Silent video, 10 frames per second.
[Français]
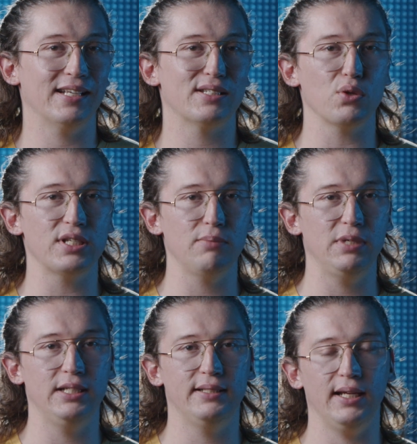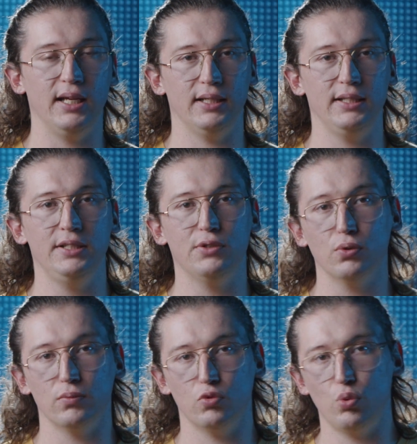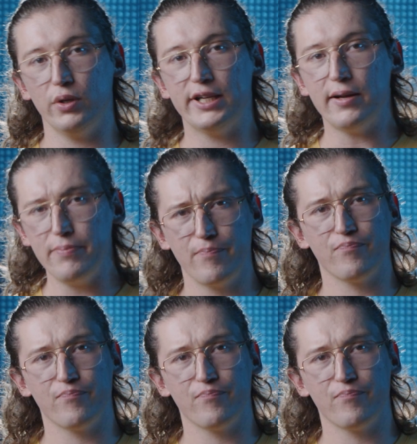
la sensibilité ISO ou le gain.